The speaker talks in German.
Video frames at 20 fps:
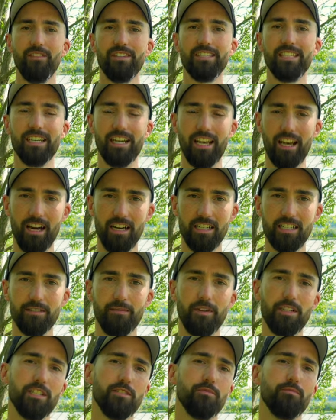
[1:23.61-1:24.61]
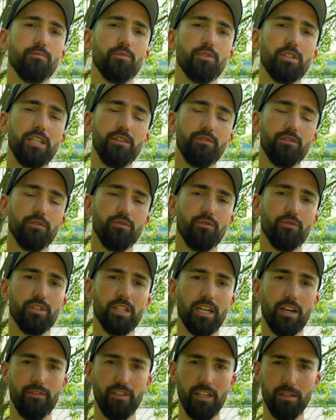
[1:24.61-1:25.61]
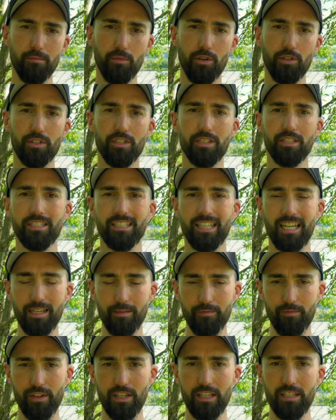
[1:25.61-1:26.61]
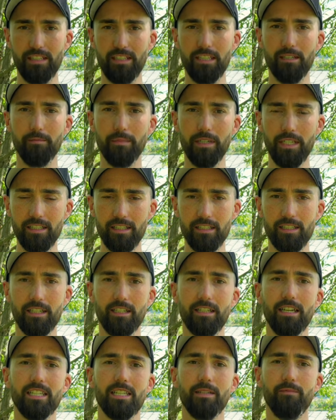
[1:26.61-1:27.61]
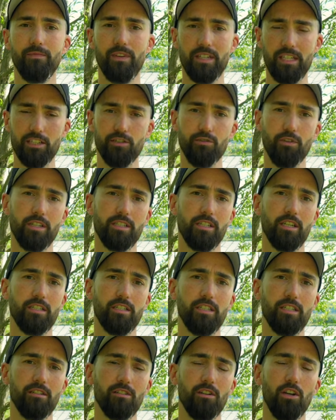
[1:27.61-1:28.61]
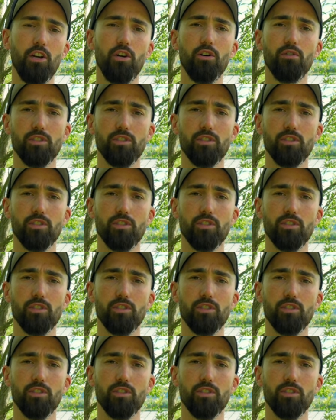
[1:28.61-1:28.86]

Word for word: Wenn dir klar ist, welches Motiv du fotografieren möchtest, dann empfehle ich dir im Internet nach dem Wetter zu recherchieren.